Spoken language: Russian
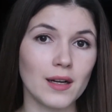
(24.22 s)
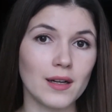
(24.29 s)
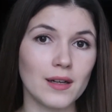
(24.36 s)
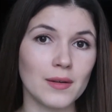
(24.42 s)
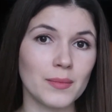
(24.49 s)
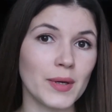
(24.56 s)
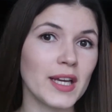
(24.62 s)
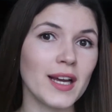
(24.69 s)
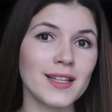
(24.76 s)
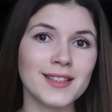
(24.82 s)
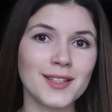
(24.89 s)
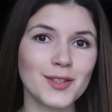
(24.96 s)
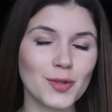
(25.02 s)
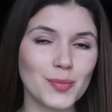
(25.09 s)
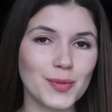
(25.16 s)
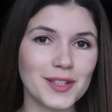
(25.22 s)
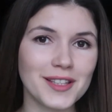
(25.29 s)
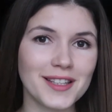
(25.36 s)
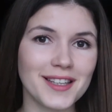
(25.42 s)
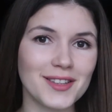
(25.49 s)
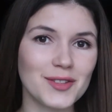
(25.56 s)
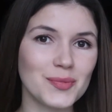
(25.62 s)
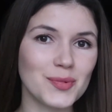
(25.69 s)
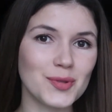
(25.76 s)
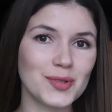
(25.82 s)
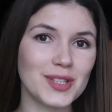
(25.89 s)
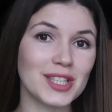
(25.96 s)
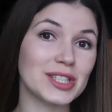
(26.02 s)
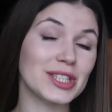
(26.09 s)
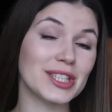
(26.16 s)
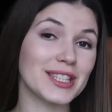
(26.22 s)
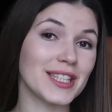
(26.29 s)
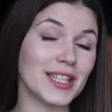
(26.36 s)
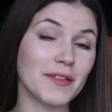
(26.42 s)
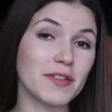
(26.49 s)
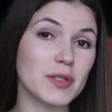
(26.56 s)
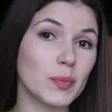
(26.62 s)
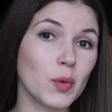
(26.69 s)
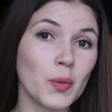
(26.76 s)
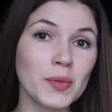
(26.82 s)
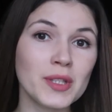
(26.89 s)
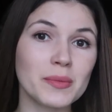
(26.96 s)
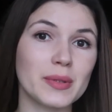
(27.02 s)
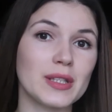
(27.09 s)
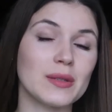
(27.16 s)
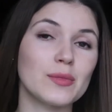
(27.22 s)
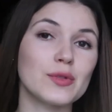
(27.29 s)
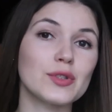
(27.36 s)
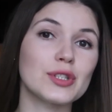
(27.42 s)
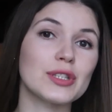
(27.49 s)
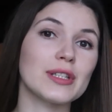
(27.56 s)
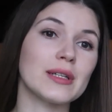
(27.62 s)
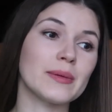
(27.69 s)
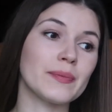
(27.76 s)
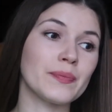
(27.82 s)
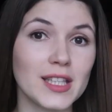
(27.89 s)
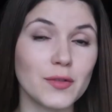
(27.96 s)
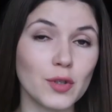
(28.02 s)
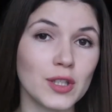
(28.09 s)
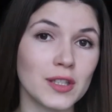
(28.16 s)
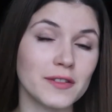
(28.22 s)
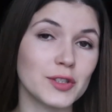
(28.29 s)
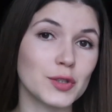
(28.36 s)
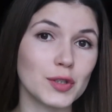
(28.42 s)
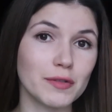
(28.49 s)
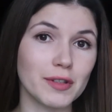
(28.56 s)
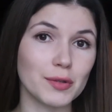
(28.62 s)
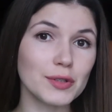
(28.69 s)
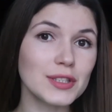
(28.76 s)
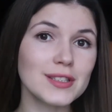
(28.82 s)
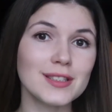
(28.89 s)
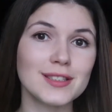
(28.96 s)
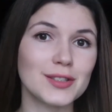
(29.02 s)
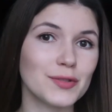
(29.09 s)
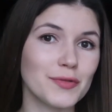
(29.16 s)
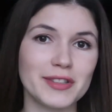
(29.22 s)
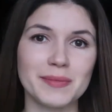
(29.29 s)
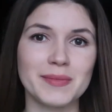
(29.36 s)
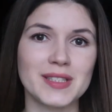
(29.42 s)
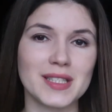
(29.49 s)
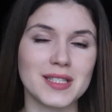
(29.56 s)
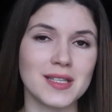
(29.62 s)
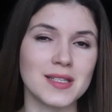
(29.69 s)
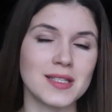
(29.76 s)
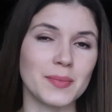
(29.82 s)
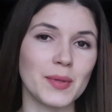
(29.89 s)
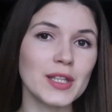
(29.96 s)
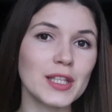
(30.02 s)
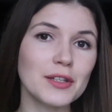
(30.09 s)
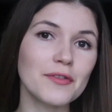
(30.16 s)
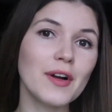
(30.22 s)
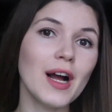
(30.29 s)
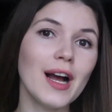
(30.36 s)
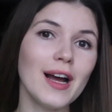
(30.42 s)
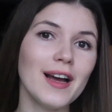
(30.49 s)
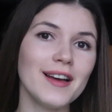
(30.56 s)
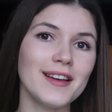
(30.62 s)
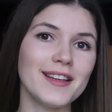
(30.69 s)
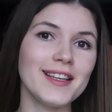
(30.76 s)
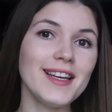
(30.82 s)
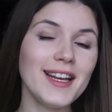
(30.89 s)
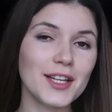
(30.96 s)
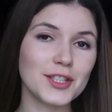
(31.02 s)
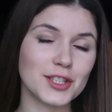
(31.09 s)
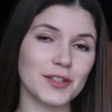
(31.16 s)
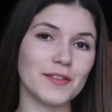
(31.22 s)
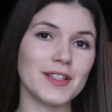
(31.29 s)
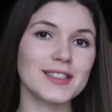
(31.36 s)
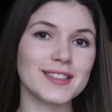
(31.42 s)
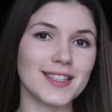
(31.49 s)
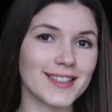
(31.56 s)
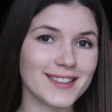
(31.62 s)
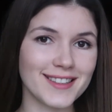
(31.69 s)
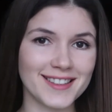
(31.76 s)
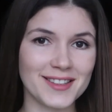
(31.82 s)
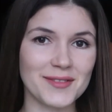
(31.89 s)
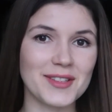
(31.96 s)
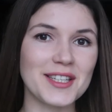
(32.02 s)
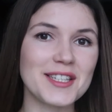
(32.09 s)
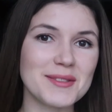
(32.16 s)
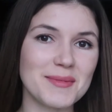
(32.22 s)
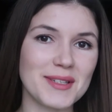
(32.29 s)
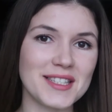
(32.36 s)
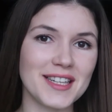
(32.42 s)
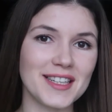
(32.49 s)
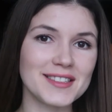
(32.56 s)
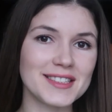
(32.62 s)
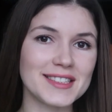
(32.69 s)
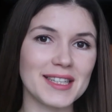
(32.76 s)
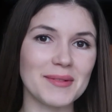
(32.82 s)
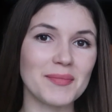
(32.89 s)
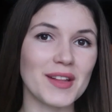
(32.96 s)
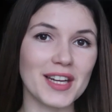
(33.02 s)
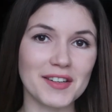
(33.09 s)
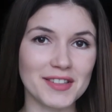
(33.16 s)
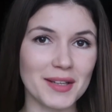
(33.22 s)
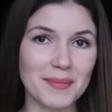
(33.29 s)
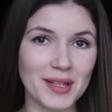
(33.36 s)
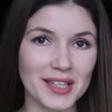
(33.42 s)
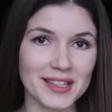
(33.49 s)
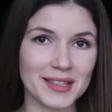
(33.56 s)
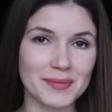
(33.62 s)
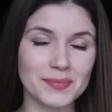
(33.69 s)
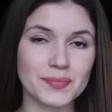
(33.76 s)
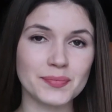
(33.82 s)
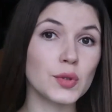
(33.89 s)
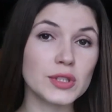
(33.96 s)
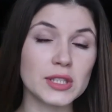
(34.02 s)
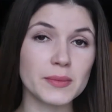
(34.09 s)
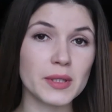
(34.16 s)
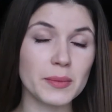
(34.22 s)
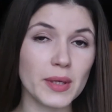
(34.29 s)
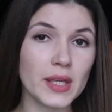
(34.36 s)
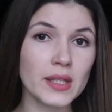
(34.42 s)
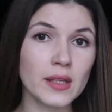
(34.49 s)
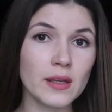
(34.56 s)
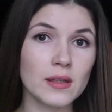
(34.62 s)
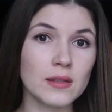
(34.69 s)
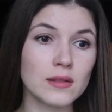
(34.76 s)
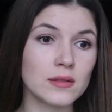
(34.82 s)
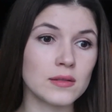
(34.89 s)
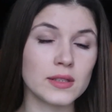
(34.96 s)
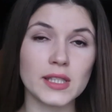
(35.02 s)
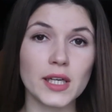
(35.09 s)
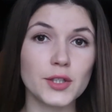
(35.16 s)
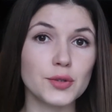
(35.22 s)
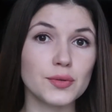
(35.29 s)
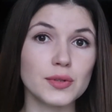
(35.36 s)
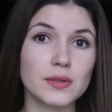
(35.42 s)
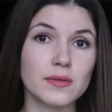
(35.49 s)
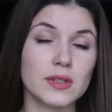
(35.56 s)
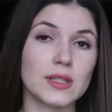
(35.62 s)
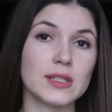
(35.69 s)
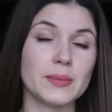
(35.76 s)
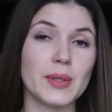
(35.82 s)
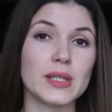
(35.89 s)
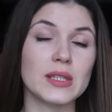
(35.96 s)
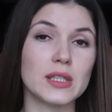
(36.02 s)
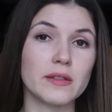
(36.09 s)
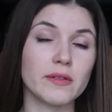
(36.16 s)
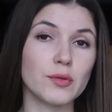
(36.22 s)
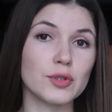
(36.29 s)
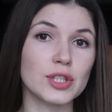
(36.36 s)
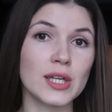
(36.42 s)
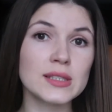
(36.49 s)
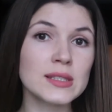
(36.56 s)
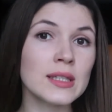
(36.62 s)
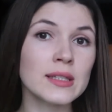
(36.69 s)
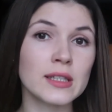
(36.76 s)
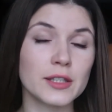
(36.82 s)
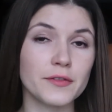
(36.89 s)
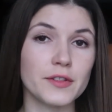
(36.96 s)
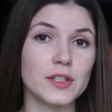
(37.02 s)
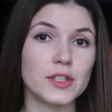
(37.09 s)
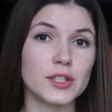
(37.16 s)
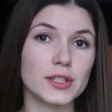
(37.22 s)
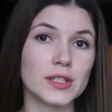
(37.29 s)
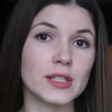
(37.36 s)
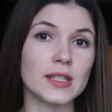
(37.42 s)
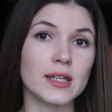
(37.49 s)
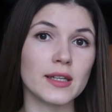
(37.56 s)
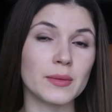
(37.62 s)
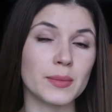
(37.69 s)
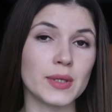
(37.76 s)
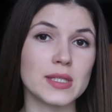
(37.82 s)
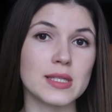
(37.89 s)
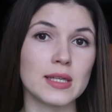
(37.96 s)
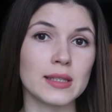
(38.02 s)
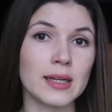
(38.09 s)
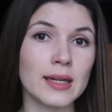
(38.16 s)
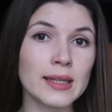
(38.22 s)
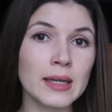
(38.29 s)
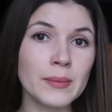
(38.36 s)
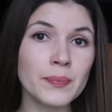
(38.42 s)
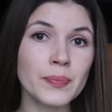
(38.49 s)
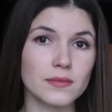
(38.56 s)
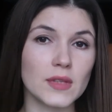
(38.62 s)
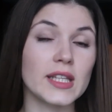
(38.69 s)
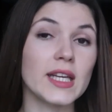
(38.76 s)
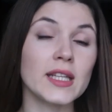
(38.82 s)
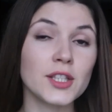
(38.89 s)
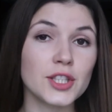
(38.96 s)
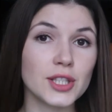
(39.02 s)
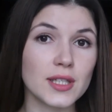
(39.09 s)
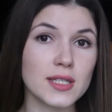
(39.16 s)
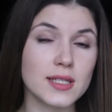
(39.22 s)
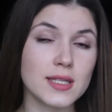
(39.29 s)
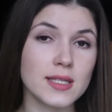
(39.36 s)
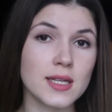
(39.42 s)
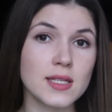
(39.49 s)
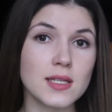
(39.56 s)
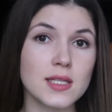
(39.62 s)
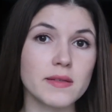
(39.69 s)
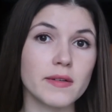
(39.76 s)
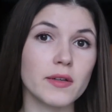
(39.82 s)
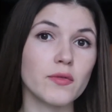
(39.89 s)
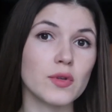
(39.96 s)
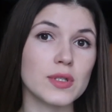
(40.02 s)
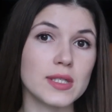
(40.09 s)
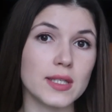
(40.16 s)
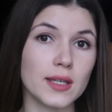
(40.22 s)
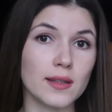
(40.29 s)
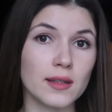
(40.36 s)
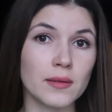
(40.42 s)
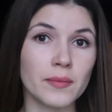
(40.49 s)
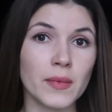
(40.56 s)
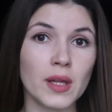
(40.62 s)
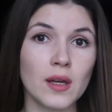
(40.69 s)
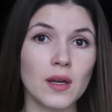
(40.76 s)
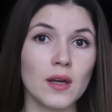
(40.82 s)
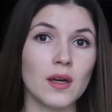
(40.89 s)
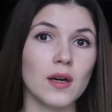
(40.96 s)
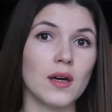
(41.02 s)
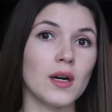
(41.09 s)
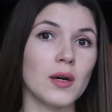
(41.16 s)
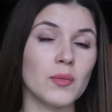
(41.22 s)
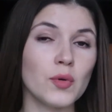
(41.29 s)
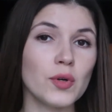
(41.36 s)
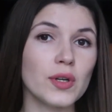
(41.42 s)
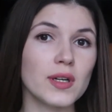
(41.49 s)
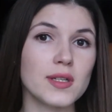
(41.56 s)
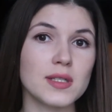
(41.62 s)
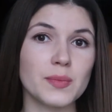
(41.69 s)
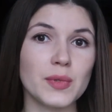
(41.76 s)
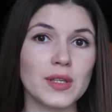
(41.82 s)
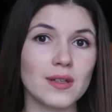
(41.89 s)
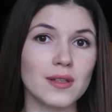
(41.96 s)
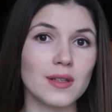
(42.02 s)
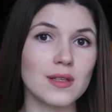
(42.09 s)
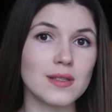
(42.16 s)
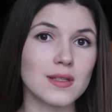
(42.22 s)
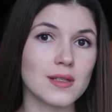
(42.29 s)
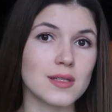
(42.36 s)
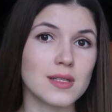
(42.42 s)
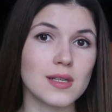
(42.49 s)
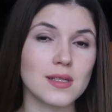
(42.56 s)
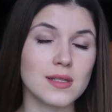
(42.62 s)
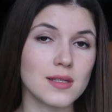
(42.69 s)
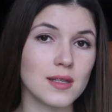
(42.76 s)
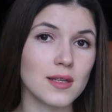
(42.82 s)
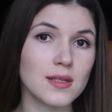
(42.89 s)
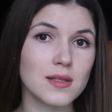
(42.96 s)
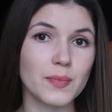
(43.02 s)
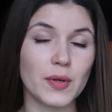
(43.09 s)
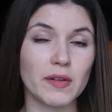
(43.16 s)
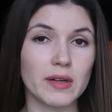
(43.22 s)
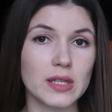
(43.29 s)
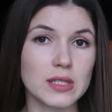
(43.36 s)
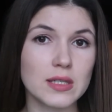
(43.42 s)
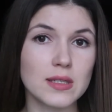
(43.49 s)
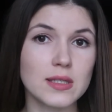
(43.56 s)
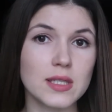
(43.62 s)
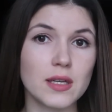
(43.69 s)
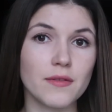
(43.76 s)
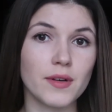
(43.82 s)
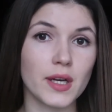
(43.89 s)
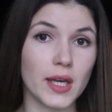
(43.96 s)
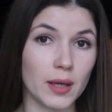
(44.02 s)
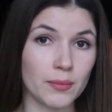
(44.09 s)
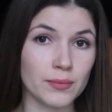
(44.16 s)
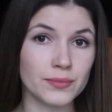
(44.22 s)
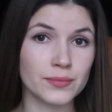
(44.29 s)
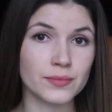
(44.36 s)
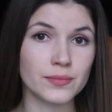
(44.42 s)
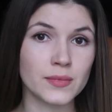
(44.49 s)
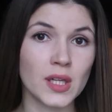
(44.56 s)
А мои одногруппники, я думаю, даже это не вспомнят, потому что я довольно высокого роста, 180 сантиметров, и лишний вес как-то на мне распределился равномерно. Но, тем не менее, я чувствовала себя от этого ужасно, как физически, так и эмоционально. Я начала стесняться своего тела. А мой размер из XSS превратился в M.